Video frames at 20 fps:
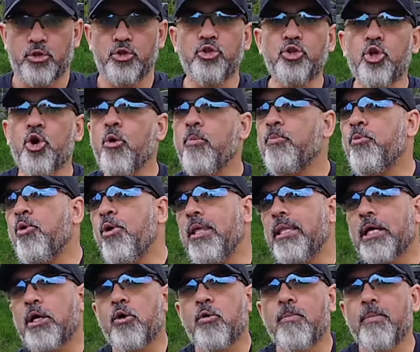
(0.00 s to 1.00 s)
no
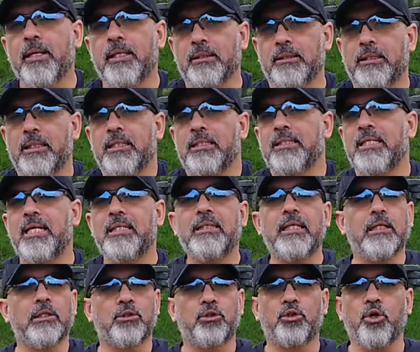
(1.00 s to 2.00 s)
puede convertirse
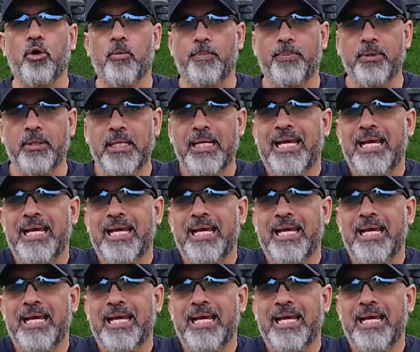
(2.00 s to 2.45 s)
en el top.